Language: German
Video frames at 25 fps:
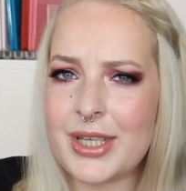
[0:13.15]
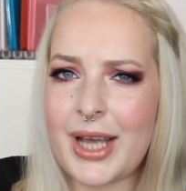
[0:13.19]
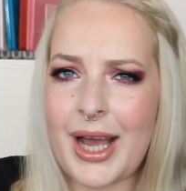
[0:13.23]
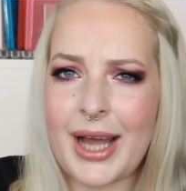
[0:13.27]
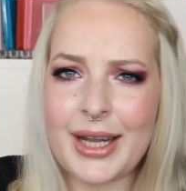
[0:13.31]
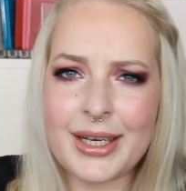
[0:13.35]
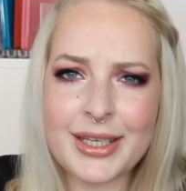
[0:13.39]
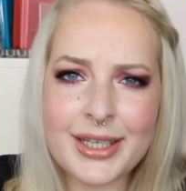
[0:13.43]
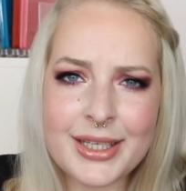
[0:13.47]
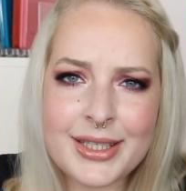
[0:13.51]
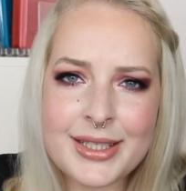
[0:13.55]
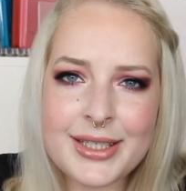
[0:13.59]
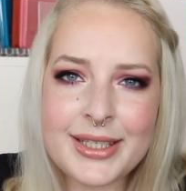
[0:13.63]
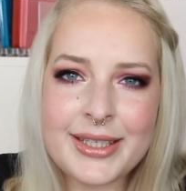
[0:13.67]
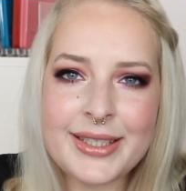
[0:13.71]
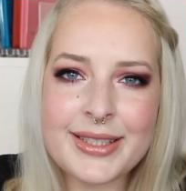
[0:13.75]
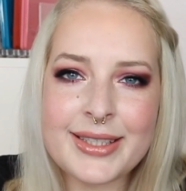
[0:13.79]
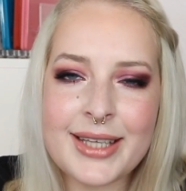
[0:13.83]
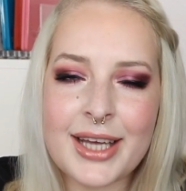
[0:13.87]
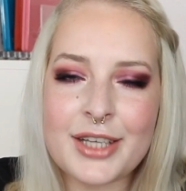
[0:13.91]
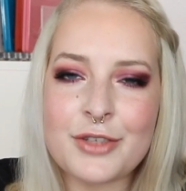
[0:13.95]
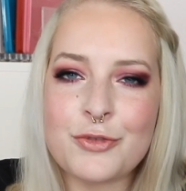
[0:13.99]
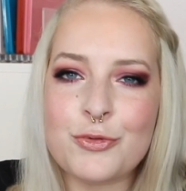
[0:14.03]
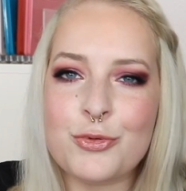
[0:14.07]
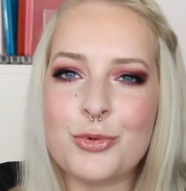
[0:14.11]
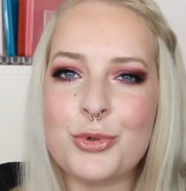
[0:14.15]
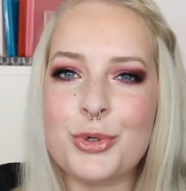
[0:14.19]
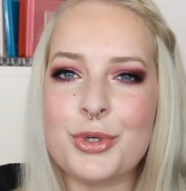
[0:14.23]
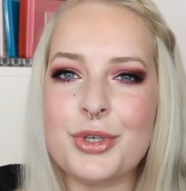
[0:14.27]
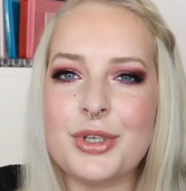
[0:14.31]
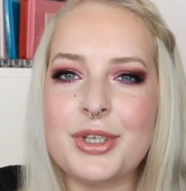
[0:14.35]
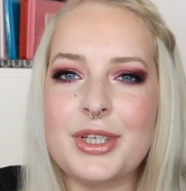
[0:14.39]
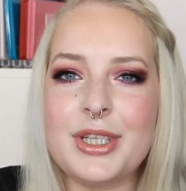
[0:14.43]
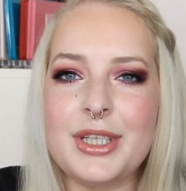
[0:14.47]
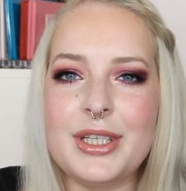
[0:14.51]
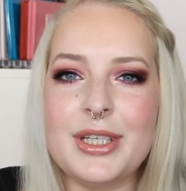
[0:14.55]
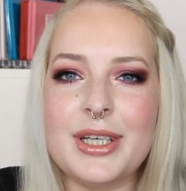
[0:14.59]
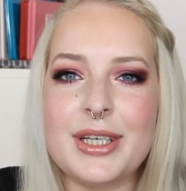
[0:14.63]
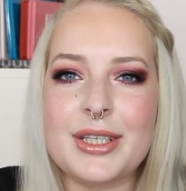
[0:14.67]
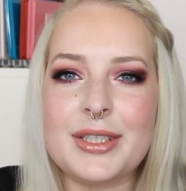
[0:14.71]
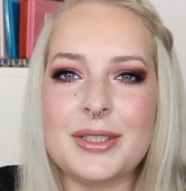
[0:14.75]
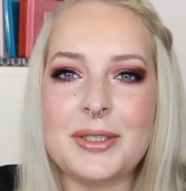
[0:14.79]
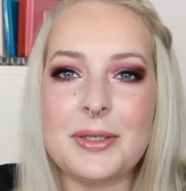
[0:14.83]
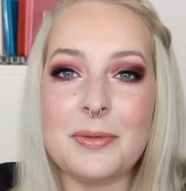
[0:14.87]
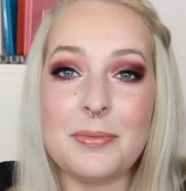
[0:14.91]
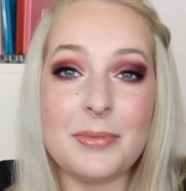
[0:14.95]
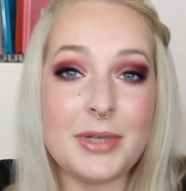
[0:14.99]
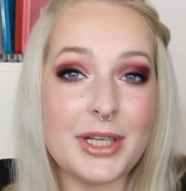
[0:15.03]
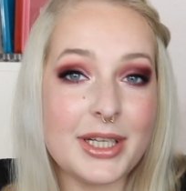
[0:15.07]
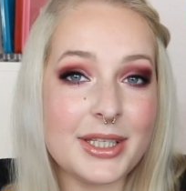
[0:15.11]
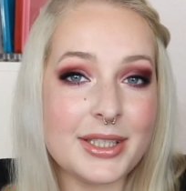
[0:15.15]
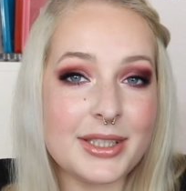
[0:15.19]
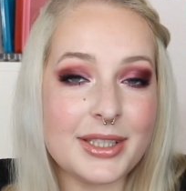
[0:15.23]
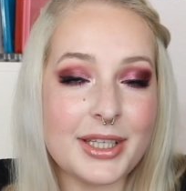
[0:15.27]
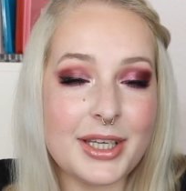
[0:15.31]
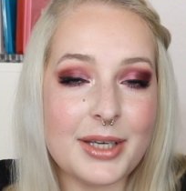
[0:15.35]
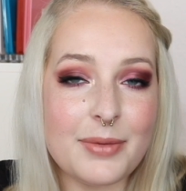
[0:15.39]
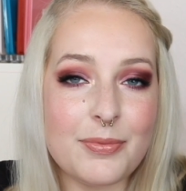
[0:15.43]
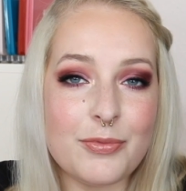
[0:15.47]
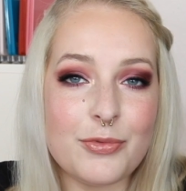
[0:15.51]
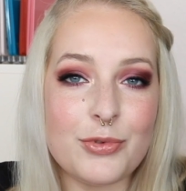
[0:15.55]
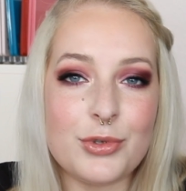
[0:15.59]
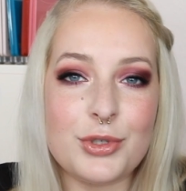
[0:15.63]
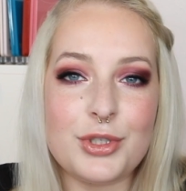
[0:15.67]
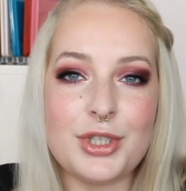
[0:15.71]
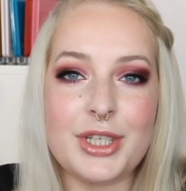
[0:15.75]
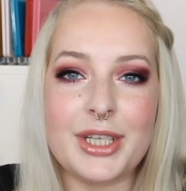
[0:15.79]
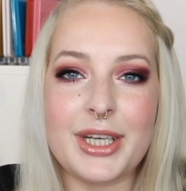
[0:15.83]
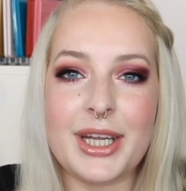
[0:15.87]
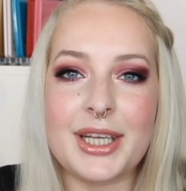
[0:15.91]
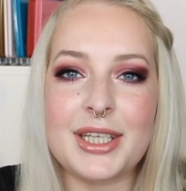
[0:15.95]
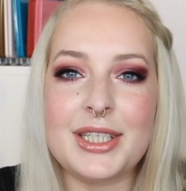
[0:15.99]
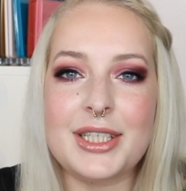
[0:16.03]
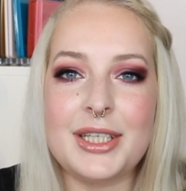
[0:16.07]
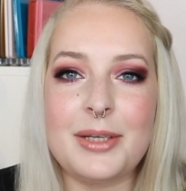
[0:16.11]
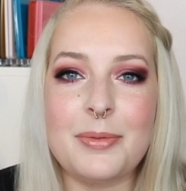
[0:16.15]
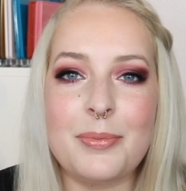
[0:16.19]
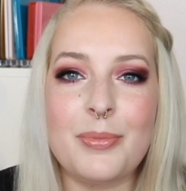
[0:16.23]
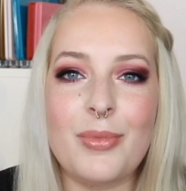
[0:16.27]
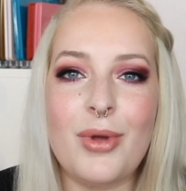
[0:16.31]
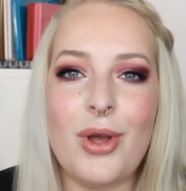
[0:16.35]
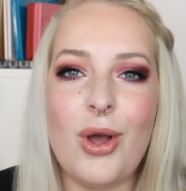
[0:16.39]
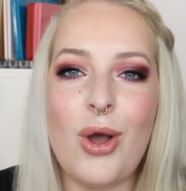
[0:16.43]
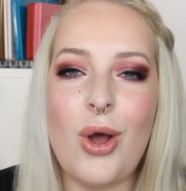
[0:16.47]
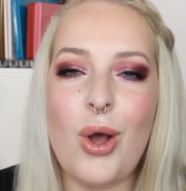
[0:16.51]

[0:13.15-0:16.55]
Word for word: angeteasert wurden, die es demnächst geben wird, je nachdem.